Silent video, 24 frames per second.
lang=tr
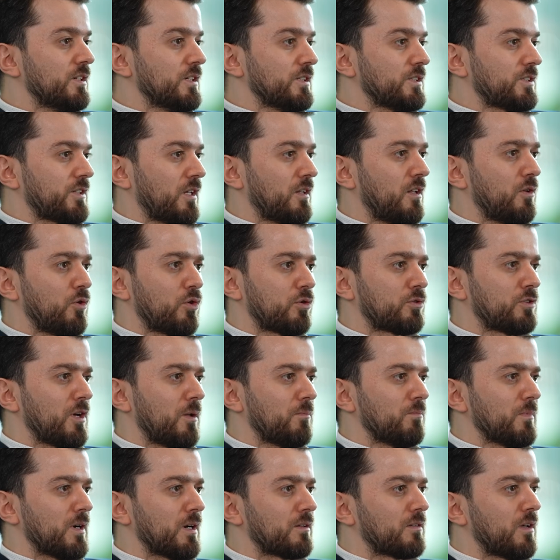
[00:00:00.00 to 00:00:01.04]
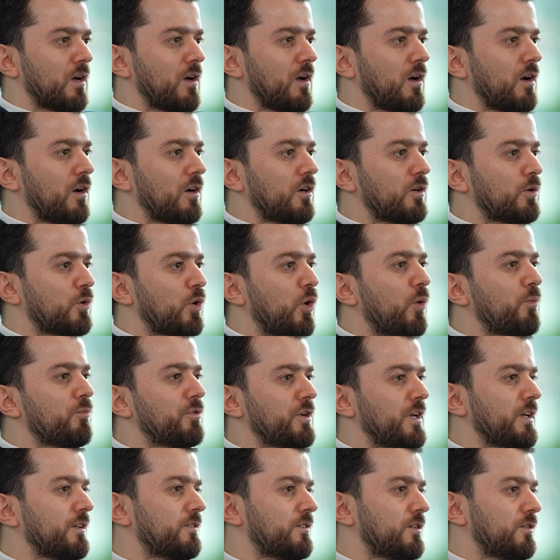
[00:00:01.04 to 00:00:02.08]
Sanal ortamlarda
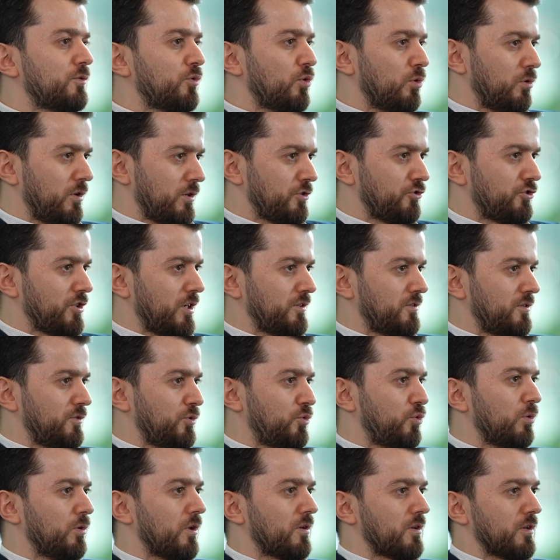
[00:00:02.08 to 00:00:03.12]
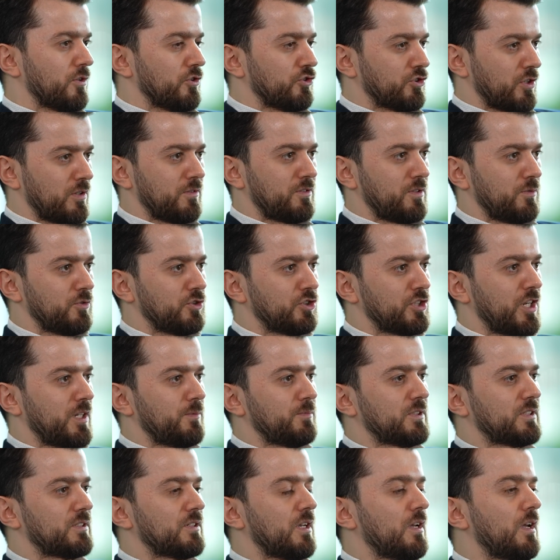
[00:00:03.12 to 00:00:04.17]
Comrade kullanıcı adını kullanan Jonathan
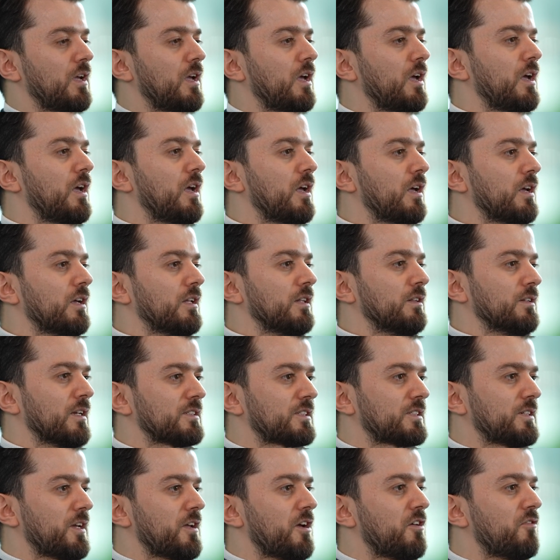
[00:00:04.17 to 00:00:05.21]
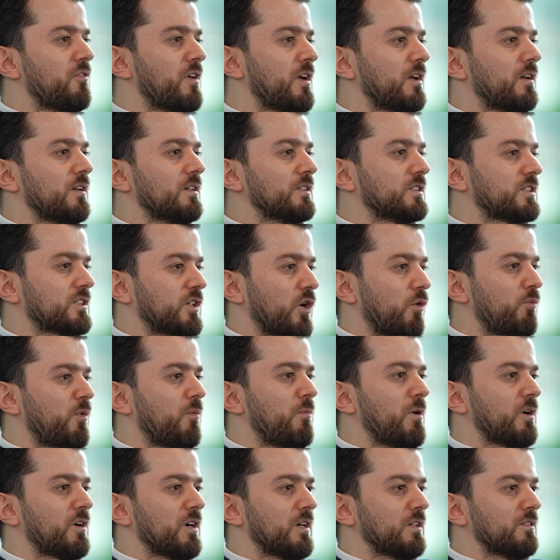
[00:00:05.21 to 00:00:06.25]
James, NASA'ya ve Savunma
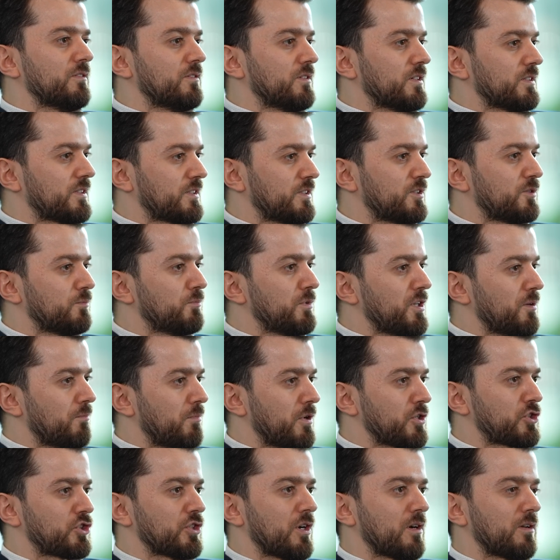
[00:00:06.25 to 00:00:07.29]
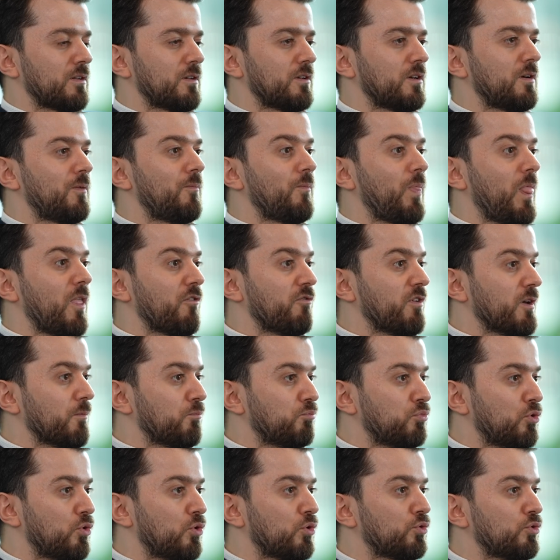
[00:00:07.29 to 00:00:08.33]
Bakanlığı'na sızmayı başardı
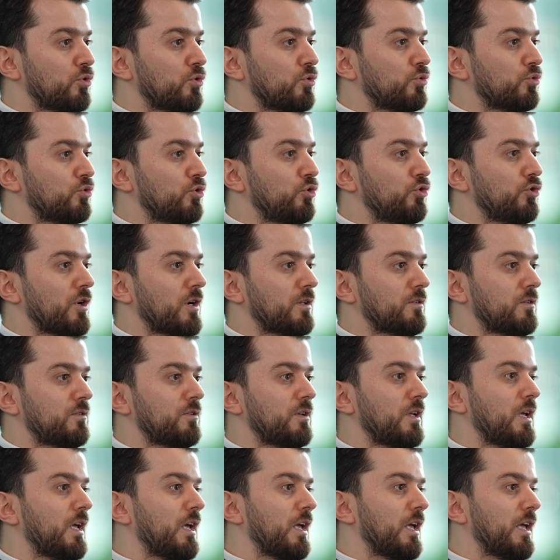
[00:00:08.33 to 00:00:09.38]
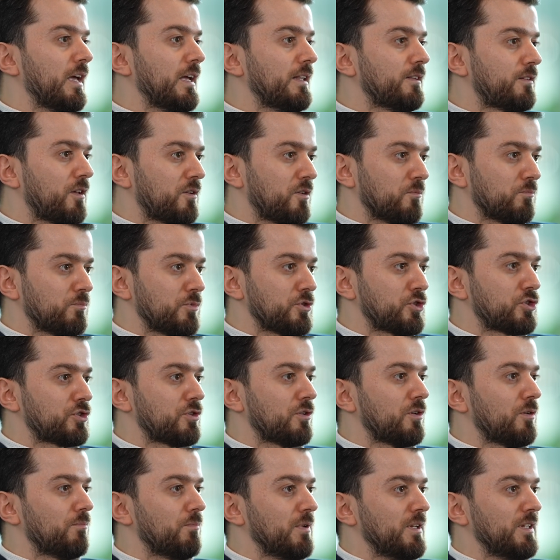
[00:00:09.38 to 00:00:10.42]
ve bu onu dünyanın en tanınmış
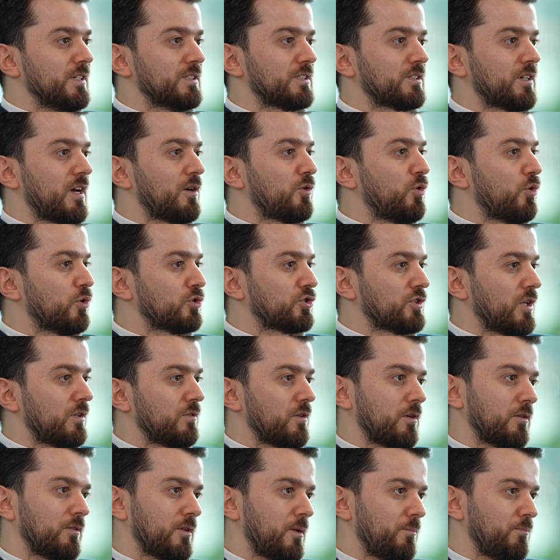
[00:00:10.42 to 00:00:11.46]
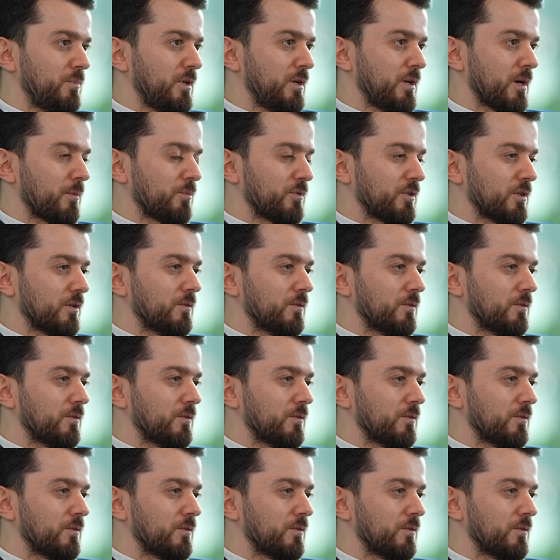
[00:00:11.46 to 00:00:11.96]
bilgisayar korsanlarından biri yaptı.